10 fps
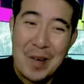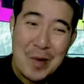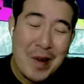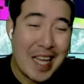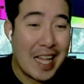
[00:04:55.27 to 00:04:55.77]

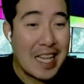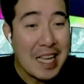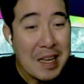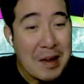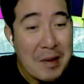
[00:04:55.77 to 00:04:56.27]
Oh my God,
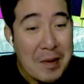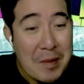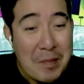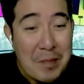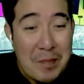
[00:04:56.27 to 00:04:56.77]

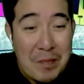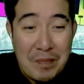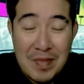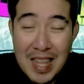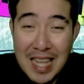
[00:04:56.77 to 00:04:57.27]

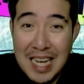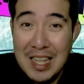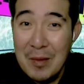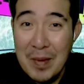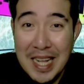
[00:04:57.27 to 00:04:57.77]
narinig
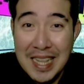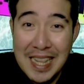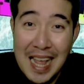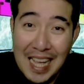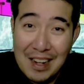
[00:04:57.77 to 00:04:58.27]
nyo, may
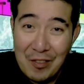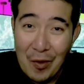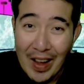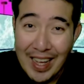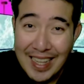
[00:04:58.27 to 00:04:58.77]
nagse-second
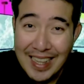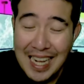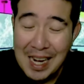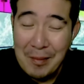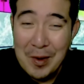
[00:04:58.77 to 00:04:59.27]
voice.
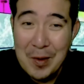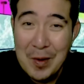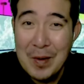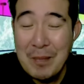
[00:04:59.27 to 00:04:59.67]
Alam mo yung,